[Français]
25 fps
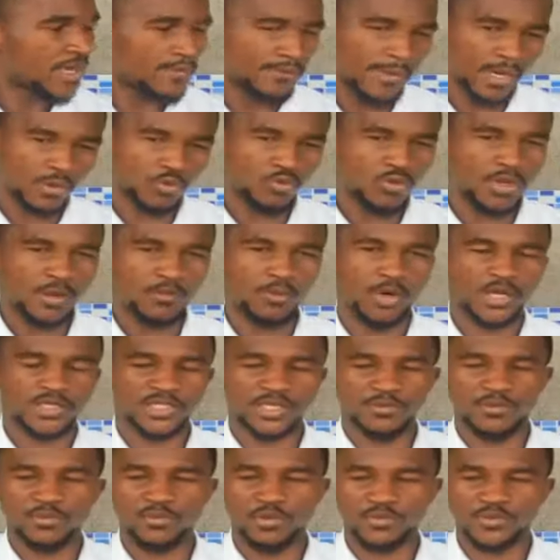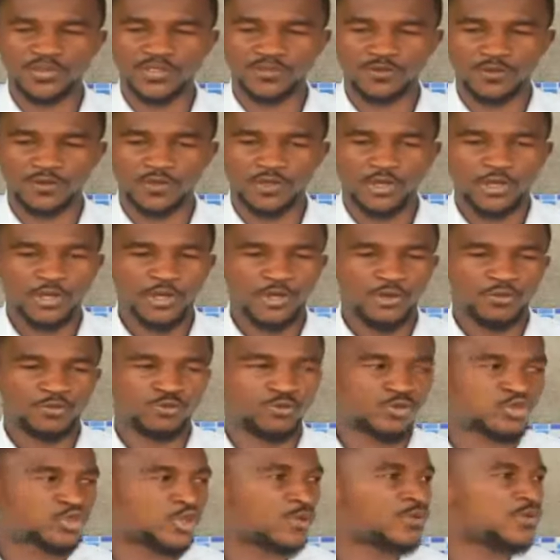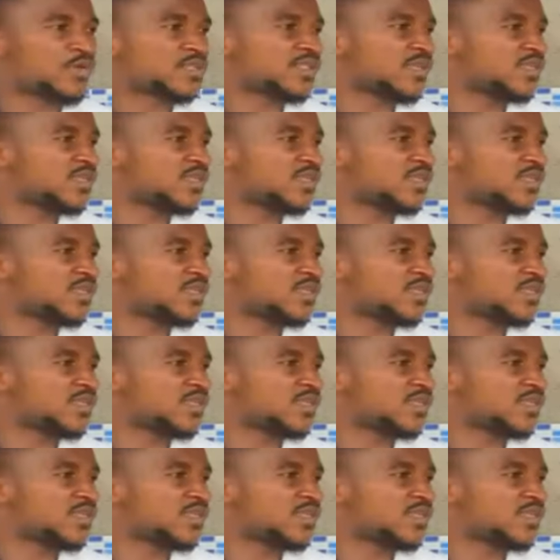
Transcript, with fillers: Pas collaborateurs, mais dit que nous sommes les